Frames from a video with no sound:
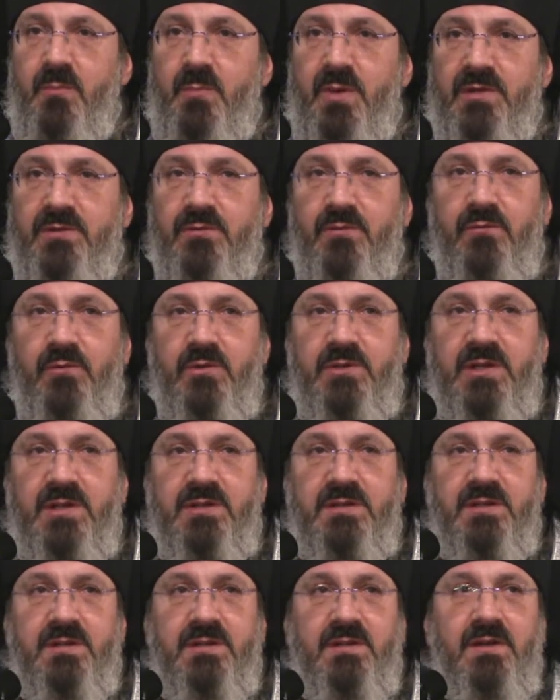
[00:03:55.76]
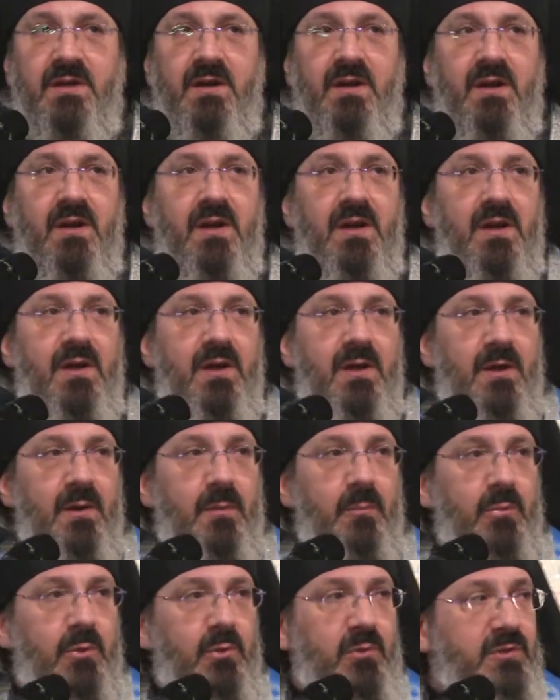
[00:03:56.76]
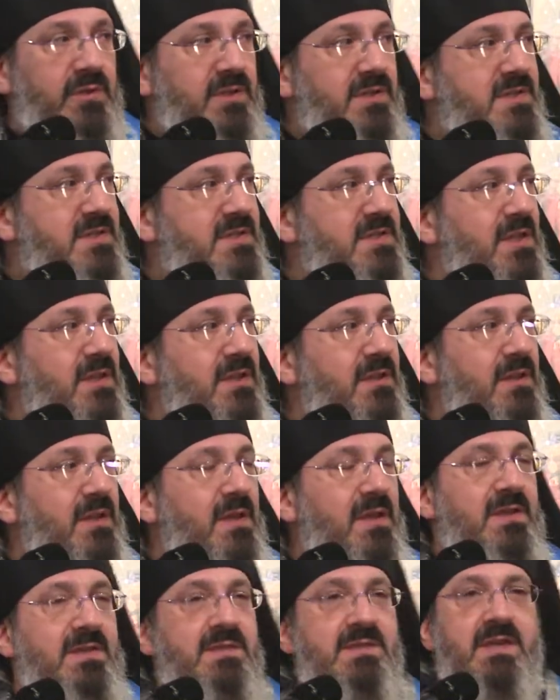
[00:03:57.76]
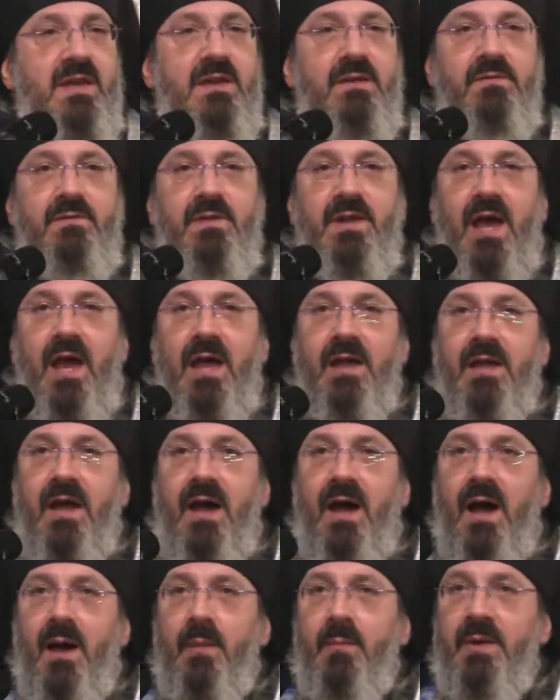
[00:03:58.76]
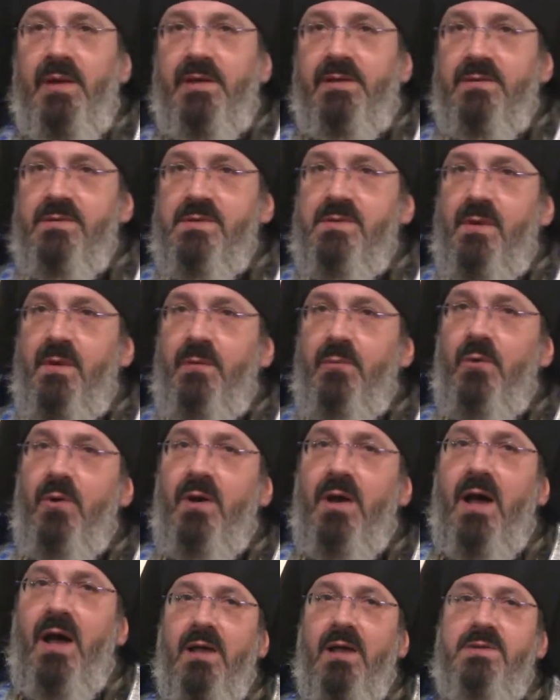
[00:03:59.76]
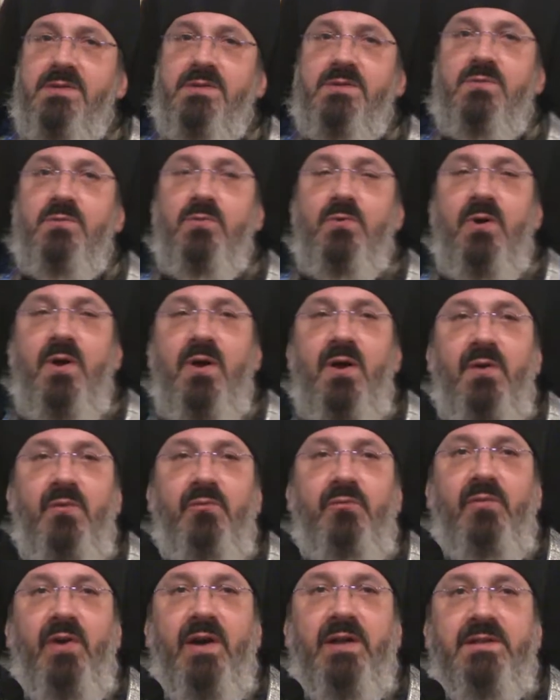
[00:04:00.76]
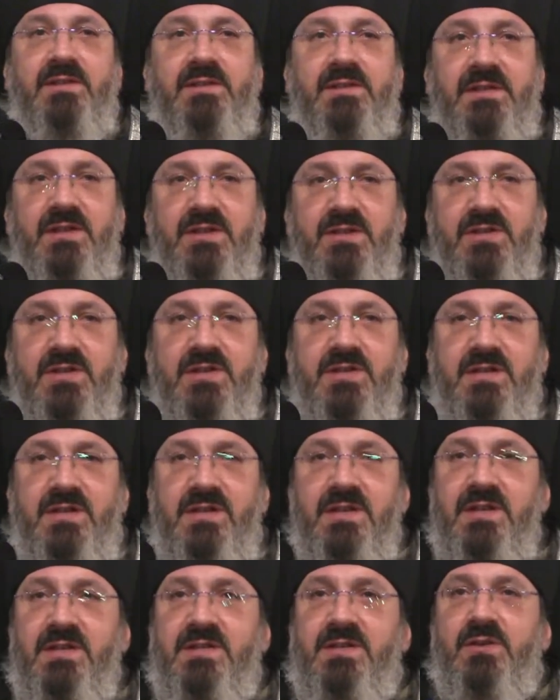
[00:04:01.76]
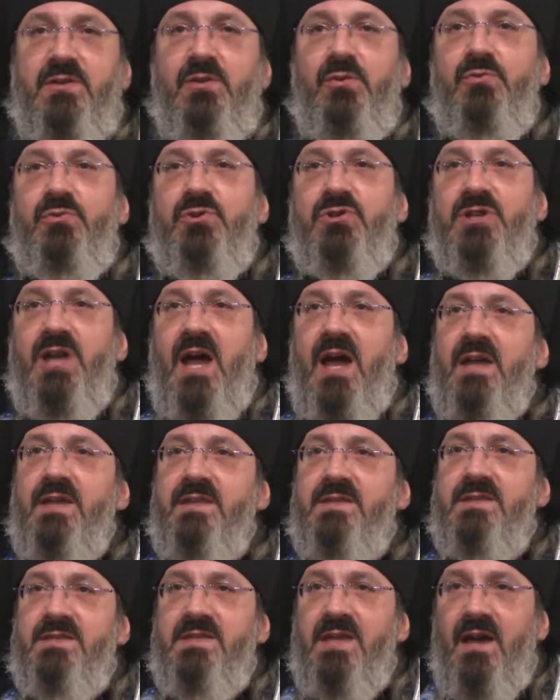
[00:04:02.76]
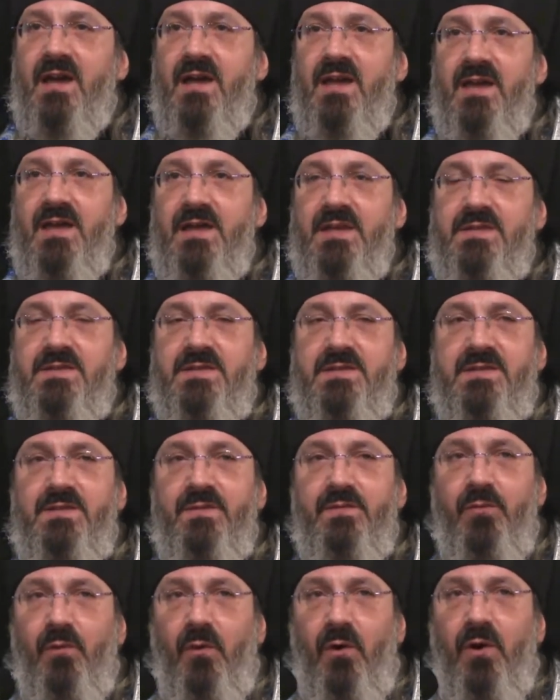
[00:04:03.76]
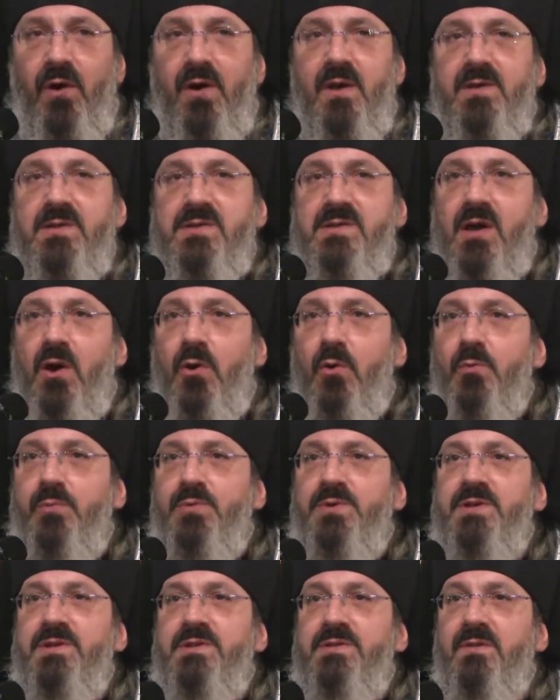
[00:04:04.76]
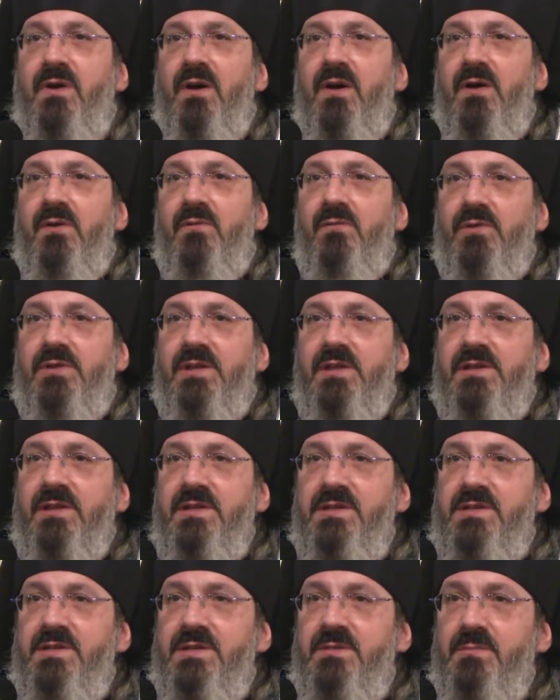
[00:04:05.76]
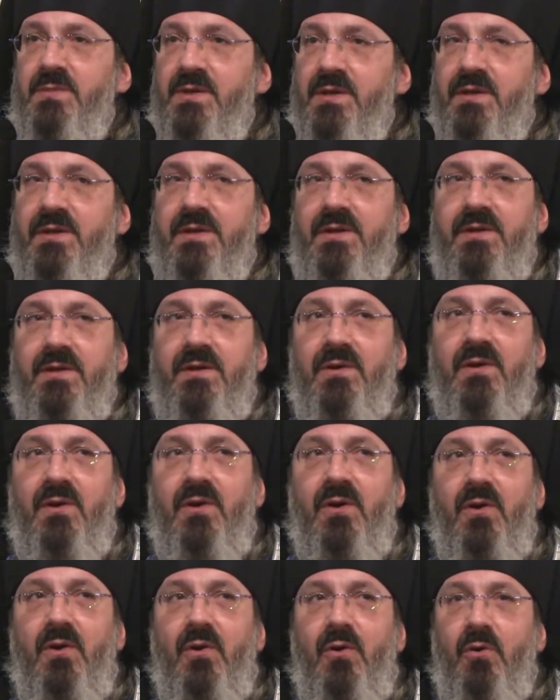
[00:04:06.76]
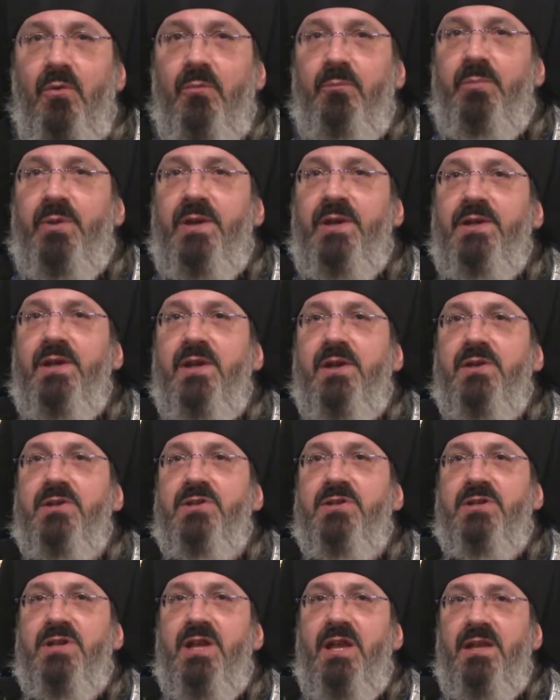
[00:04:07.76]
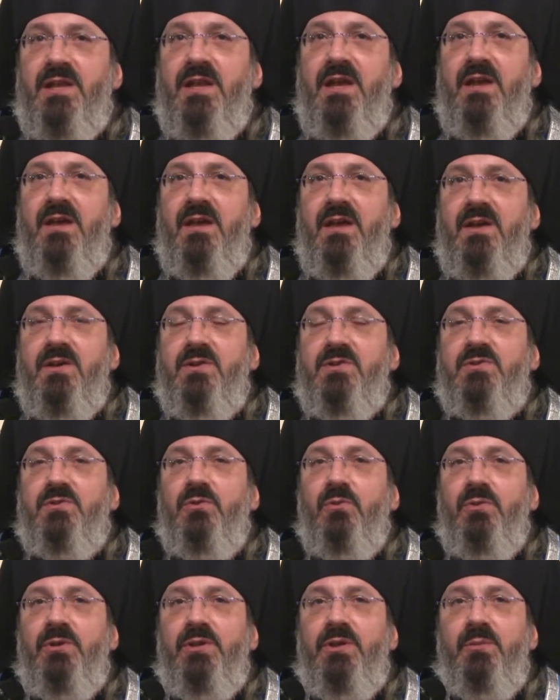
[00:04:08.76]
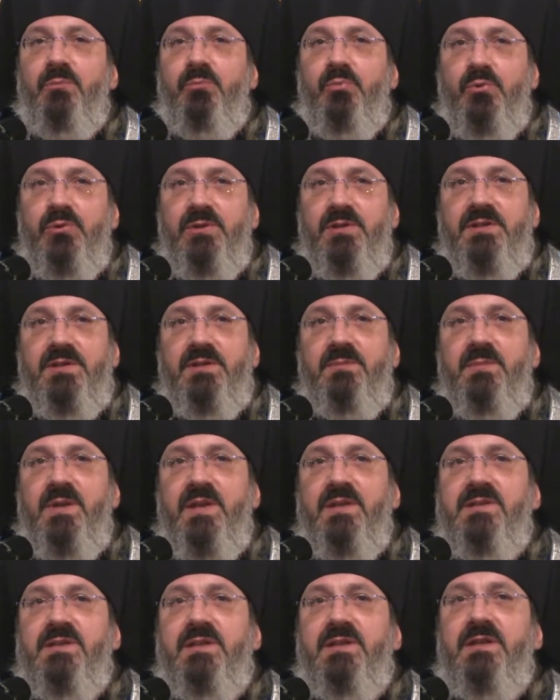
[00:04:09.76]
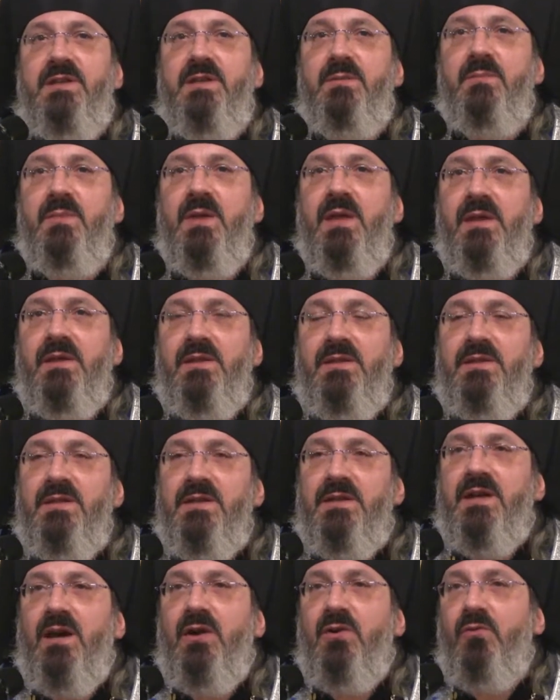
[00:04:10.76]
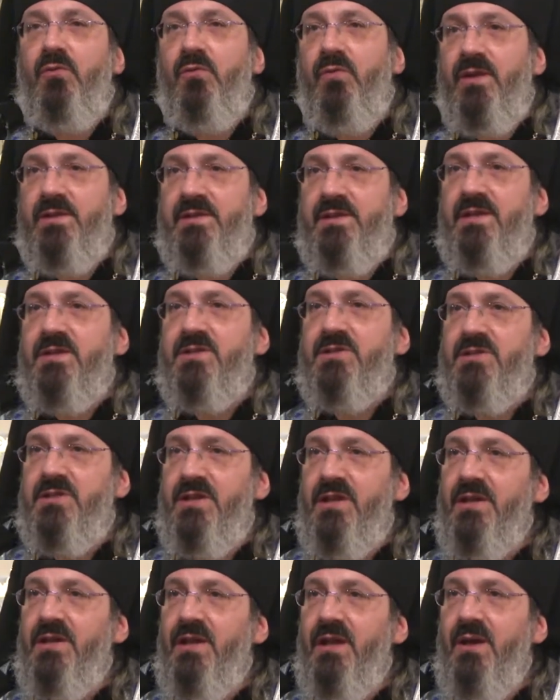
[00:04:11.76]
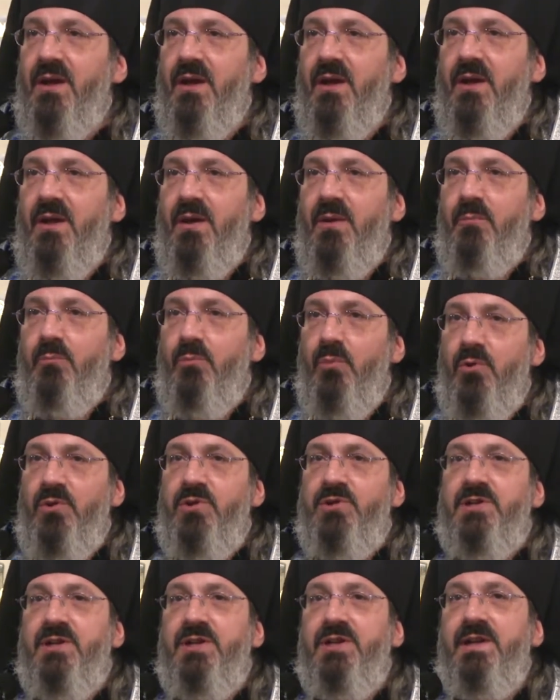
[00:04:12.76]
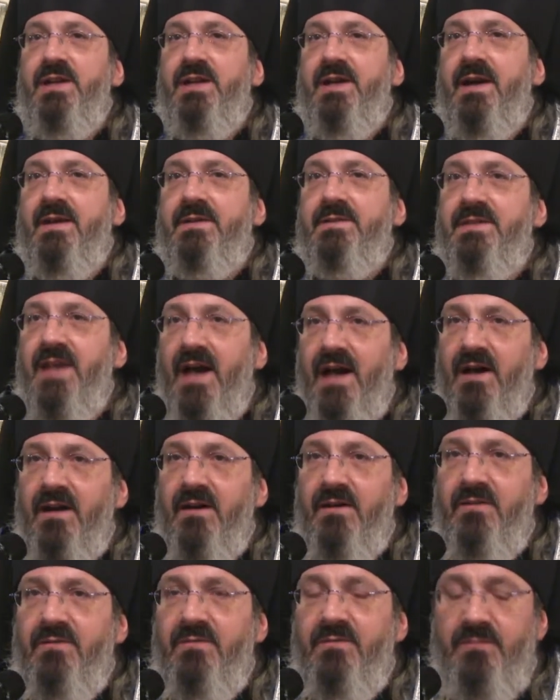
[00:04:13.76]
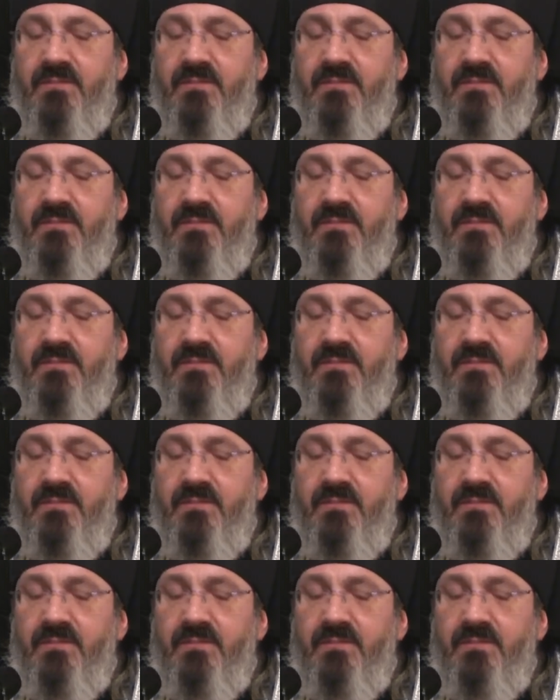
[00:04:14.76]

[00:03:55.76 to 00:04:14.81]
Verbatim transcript: Поэтому вот этот э, блудный сын, заявляя об этом своему отцу, фактически исключается из всего сообщества вот этой семьи. Он принял решение, что он не будет иметь к ним никакого отношения больше никогда.